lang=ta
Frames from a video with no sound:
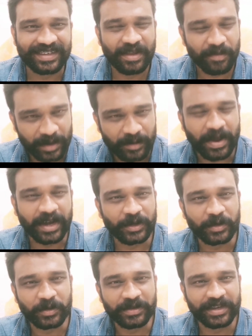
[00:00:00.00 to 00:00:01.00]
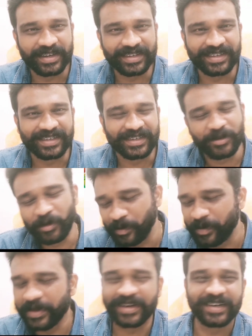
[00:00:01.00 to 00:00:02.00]
என் பேர் மாணிக்கம் எனக்கு இன்னொரு
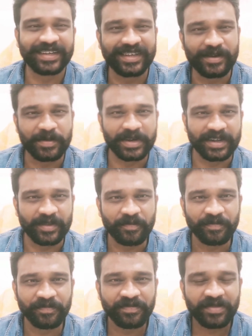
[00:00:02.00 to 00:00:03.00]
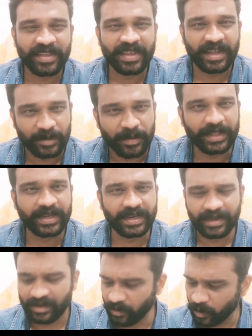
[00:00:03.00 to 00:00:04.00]
பேர் இருக்குது அப்படின்னு அந்த மாதிரி
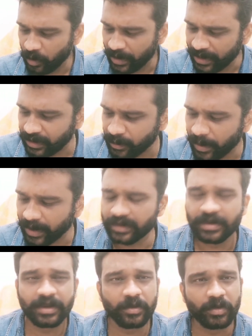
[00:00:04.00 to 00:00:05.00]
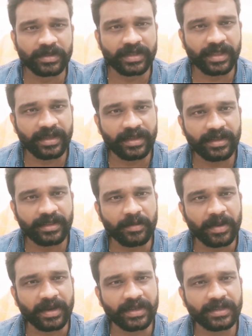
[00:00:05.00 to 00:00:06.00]
இவ்வளோ ஹிட் பாடல்களை கொடுத்த இந்த
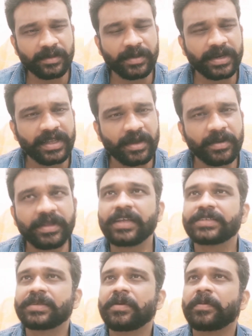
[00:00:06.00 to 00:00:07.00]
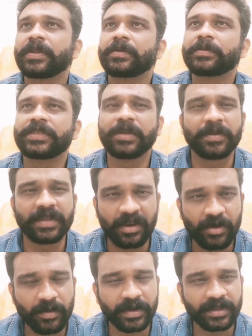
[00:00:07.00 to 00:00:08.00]
மரகத மணி அப்படிங்கிற இசையமைப்பாளர் பற்றி நம்ம
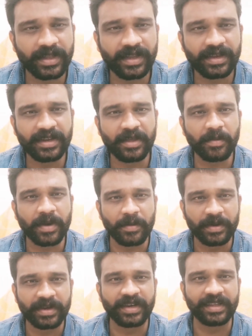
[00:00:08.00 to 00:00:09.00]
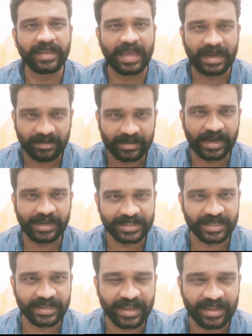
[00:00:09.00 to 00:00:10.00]
கேள்விப்பட்டதே இல்லையப்பா அப்படின்னு நீங்கள் யாராவது
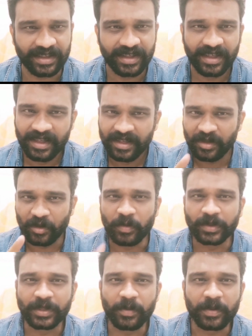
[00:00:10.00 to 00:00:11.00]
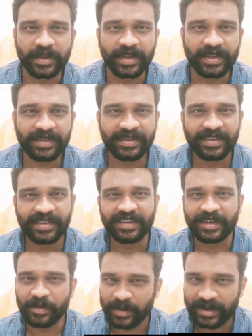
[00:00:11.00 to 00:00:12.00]
நினச்சிங்கன்னா ரொம்ப தப்புங்க
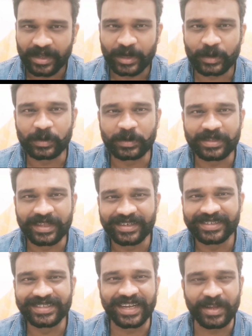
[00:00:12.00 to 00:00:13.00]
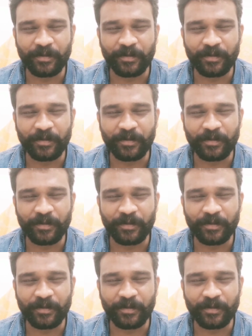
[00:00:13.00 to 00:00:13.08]
நம்ம எல்லாருக்கும் தெரிஞ்ச